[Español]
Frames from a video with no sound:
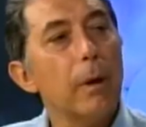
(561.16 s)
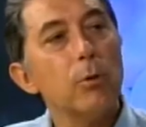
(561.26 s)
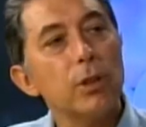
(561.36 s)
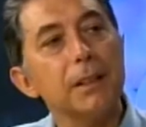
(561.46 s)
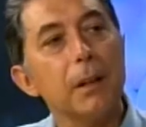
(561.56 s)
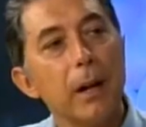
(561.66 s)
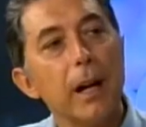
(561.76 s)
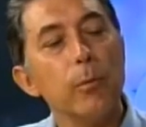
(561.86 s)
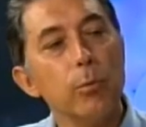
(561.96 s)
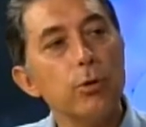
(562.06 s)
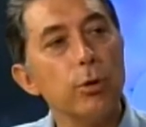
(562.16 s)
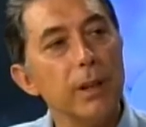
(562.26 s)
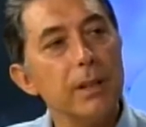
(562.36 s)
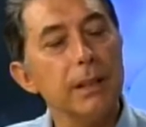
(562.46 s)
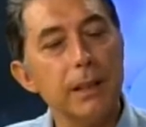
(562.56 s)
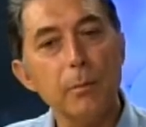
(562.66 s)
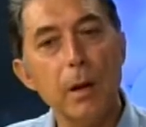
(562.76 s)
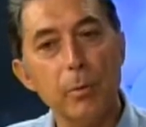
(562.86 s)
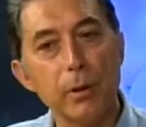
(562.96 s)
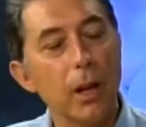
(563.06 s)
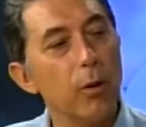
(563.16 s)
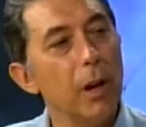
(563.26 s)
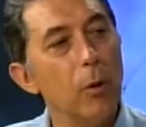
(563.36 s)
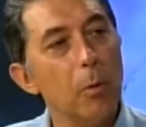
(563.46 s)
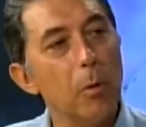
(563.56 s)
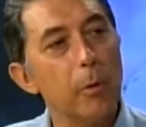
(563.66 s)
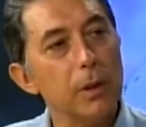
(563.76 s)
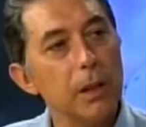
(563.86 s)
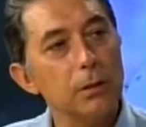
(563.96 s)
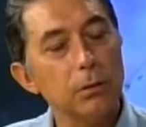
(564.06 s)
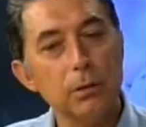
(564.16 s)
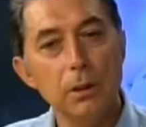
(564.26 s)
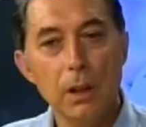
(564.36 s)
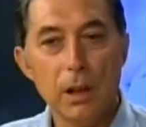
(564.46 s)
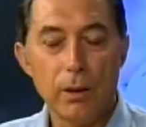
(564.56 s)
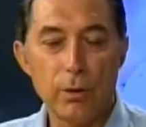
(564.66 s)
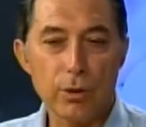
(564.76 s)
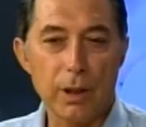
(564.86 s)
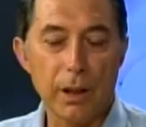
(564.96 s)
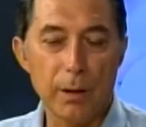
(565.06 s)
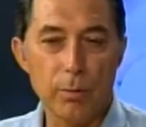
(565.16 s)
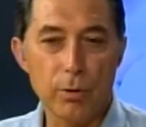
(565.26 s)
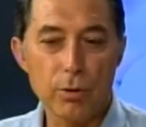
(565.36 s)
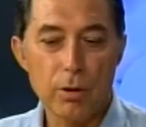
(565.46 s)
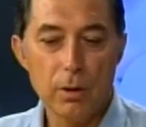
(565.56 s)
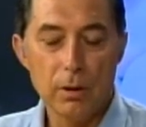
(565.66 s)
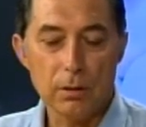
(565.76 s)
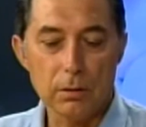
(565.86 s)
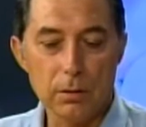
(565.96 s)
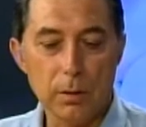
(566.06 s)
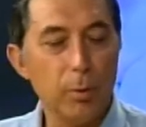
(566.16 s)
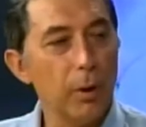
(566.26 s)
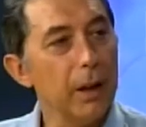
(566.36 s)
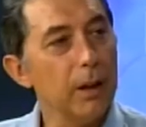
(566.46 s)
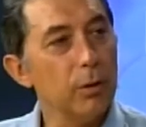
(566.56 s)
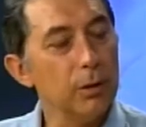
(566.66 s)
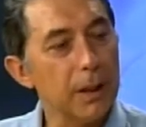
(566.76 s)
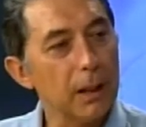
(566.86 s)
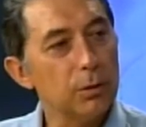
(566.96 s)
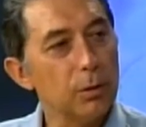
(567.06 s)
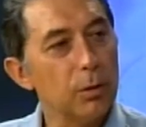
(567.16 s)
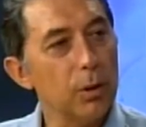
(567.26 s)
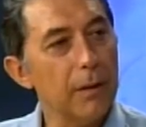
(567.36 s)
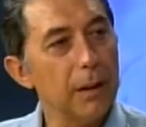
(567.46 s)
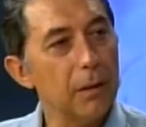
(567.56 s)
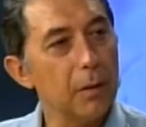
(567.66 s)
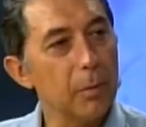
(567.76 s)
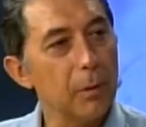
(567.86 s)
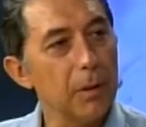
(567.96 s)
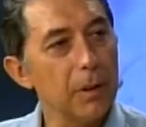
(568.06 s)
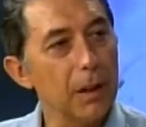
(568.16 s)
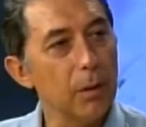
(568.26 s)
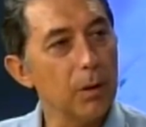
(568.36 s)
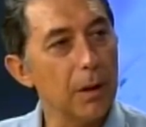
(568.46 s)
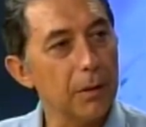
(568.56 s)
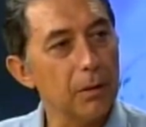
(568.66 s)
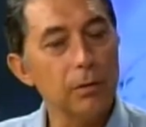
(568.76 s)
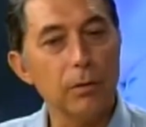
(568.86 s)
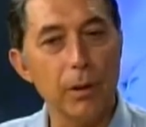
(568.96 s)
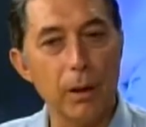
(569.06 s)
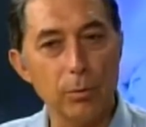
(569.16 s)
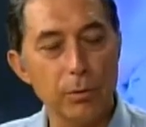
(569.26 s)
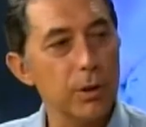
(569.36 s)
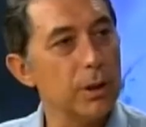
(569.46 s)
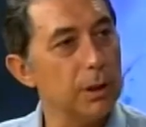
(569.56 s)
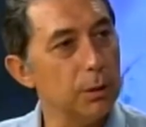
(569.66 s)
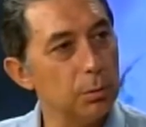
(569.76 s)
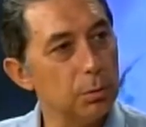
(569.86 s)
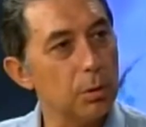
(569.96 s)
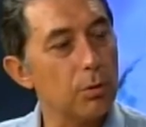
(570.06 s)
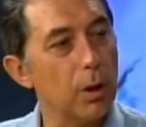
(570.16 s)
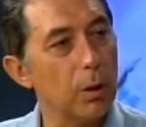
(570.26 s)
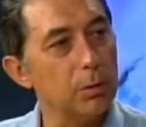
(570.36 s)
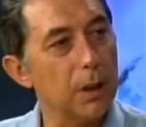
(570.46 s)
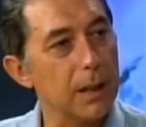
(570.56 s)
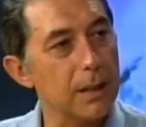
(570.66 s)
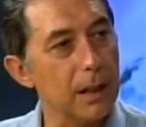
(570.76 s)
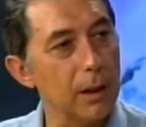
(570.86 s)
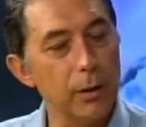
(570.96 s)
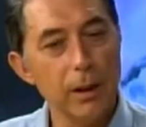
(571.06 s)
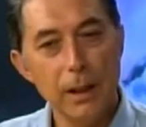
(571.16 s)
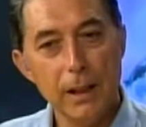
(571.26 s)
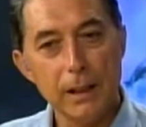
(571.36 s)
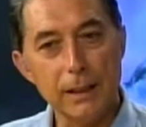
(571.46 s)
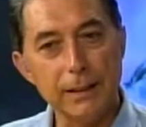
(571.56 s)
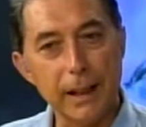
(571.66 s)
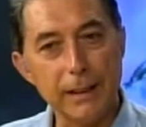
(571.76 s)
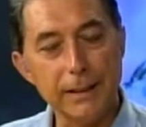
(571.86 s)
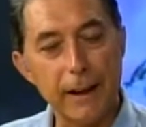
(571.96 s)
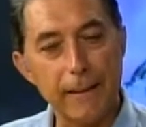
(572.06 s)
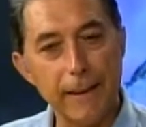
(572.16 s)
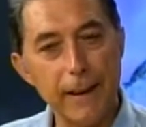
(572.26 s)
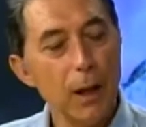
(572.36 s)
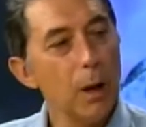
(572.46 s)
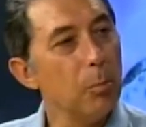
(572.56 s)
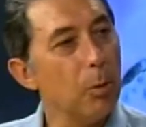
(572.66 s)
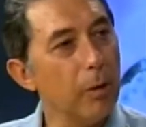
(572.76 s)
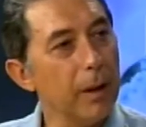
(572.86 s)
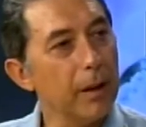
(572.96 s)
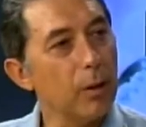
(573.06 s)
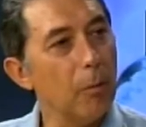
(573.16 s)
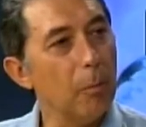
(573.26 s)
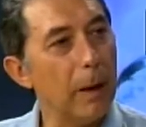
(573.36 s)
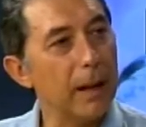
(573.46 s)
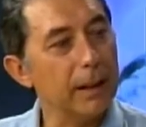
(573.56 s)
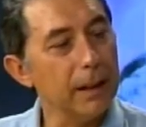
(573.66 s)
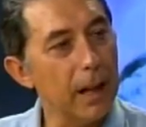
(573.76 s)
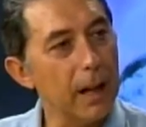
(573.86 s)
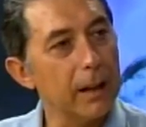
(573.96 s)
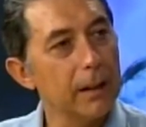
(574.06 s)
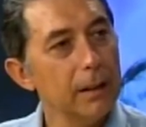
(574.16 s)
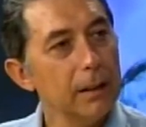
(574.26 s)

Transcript: vamos a trabajar mucho en ese tema porque con el nuevo proyecto nos queremos eh, poner en contacto con la Dirección Provincial de Educación, con algunos institutos, con la Junta de Castilla y León y tratar de poder compaginar